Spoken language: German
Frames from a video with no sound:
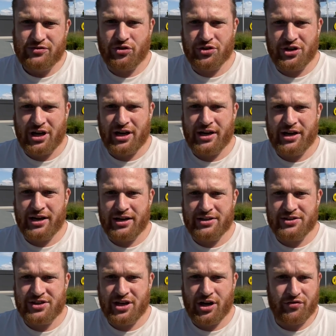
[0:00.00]
Von
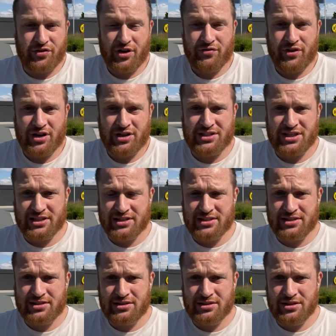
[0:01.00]
daher ist er auf jeden Fall
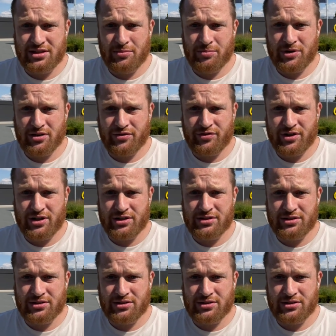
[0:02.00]
gesetzt äh, in dem Mittelfeld.